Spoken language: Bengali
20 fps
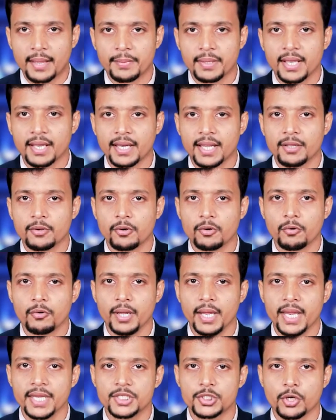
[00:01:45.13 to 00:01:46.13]
নামিয়ে আনাই হল
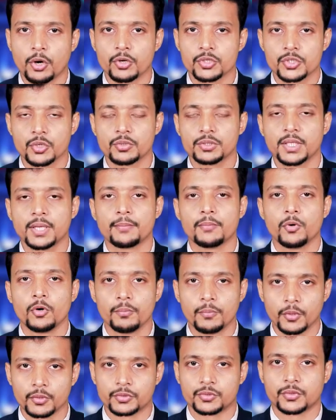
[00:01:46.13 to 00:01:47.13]
এই সহযোগিতার
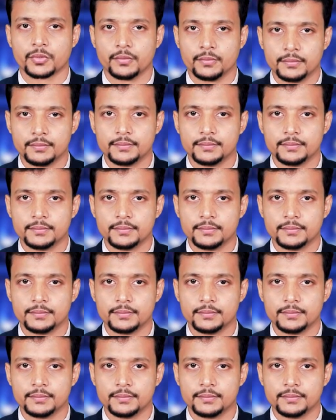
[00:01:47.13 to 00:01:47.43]
মূল মন্ত্র